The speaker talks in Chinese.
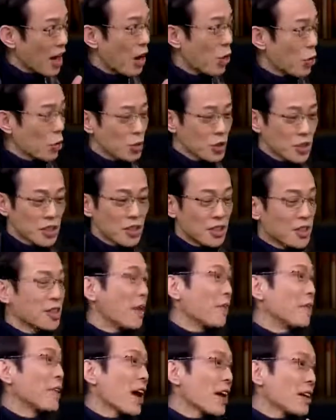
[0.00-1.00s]
好，或者
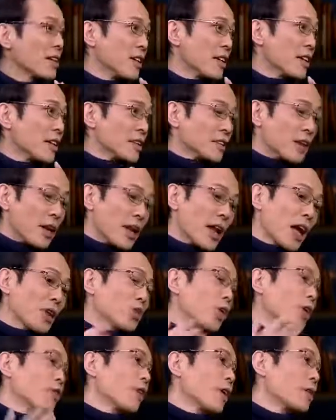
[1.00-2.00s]
忍耐忍耐
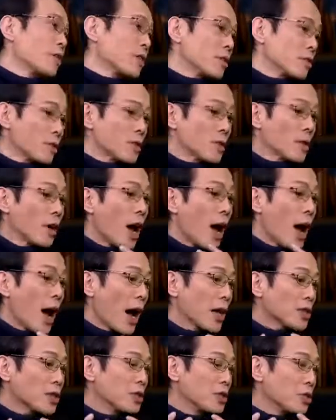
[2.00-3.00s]
对方的东西，
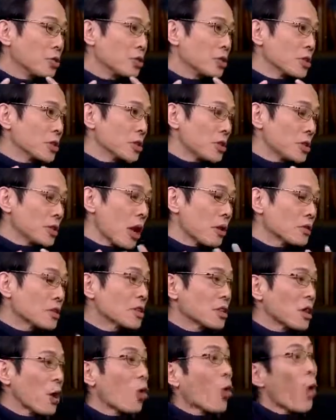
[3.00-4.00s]
还是有当
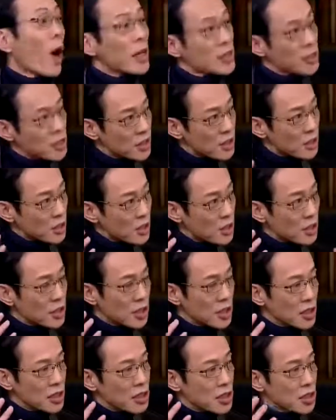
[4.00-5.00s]
时的环境和
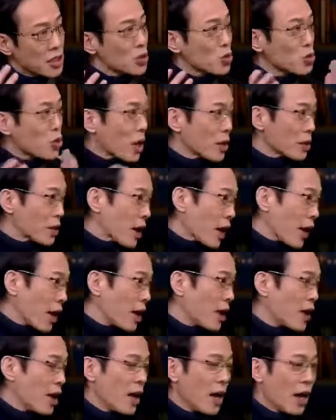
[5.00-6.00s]
你的精神状态，
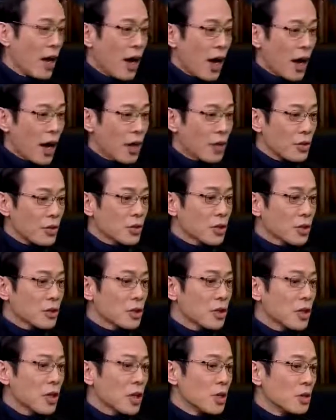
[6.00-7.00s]
还有就
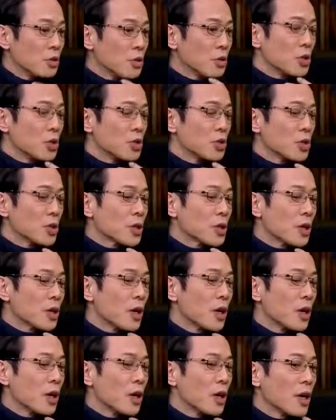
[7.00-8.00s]
是，如果你觉得
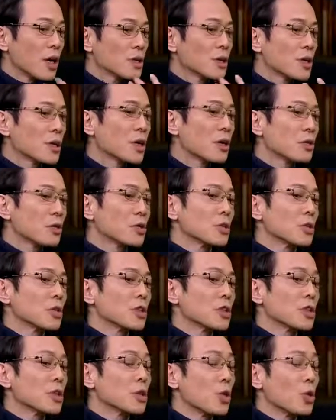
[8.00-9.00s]
啊，现在我
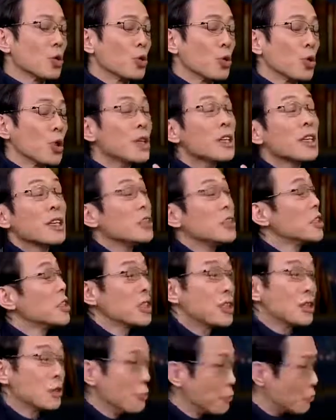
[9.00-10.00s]
已经活得很
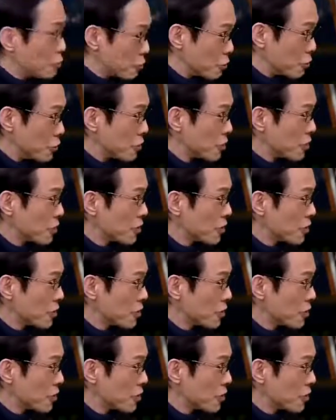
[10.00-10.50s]
幸福，